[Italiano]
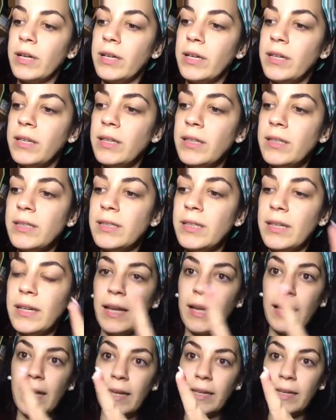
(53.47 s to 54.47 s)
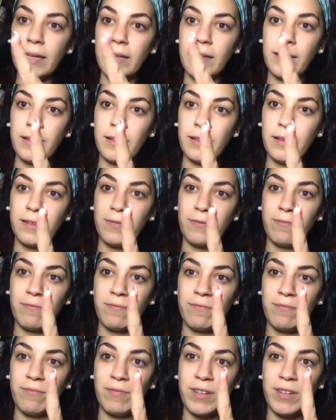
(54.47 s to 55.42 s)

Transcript: inizierei in